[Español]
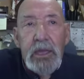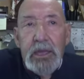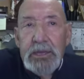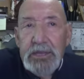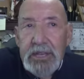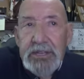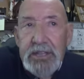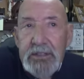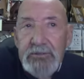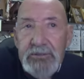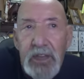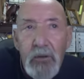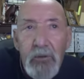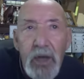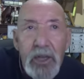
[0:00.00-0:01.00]
se
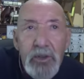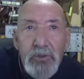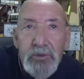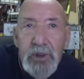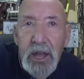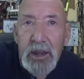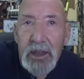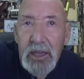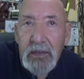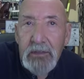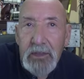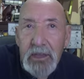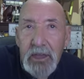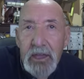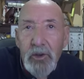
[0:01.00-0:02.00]
asentaba en un área
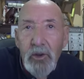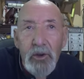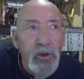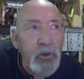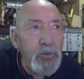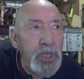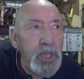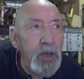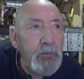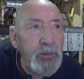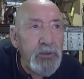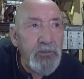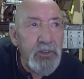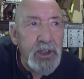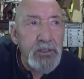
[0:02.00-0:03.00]
de economía
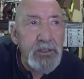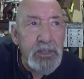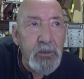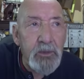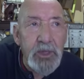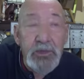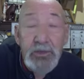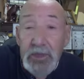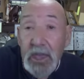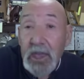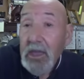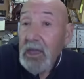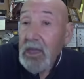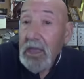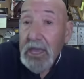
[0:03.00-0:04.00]
preferentemente
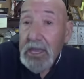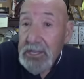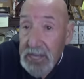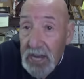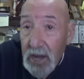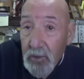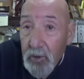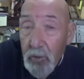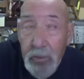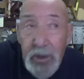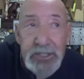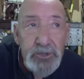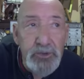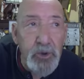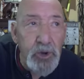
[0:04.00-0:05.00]

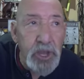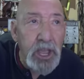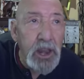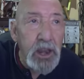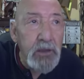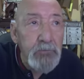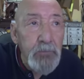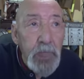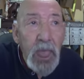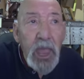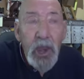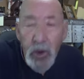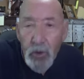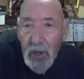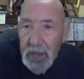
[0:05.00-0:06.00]
silvopastoril.
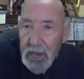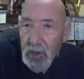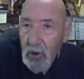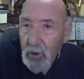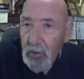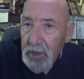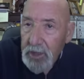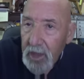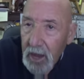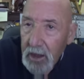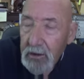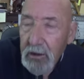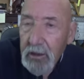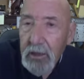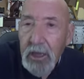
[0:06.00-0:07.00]
No hay que
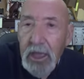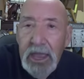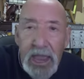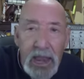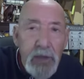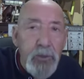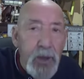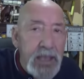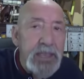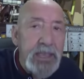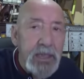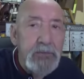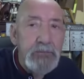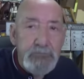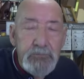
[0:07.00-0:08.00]
olvidar que el
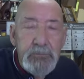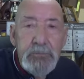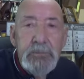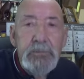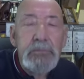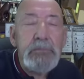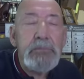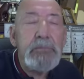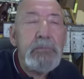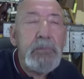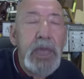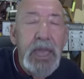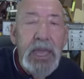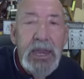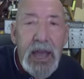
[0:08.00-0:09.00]
valle mm,
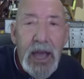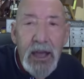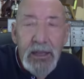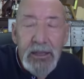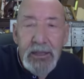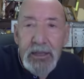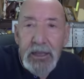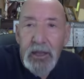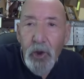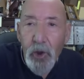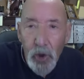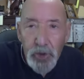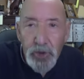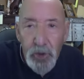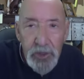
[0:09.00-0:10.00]
era
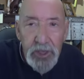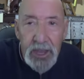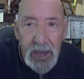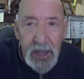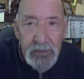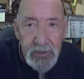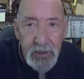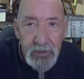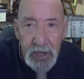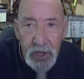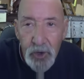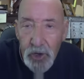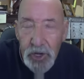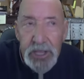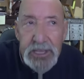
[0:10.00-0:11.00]
coto de caza de
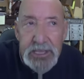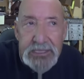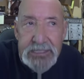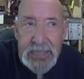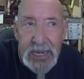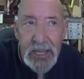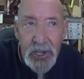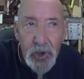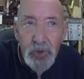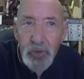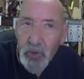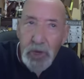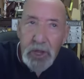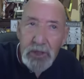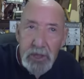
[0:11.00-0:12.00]
los reyes de León
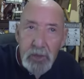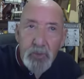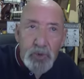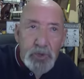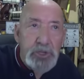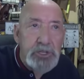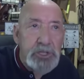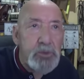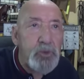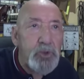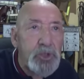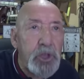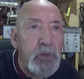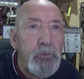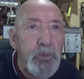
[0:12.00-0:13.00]
durante muchísimo
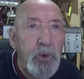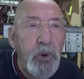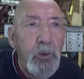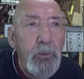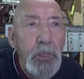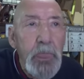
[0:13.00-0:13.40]
tiempo,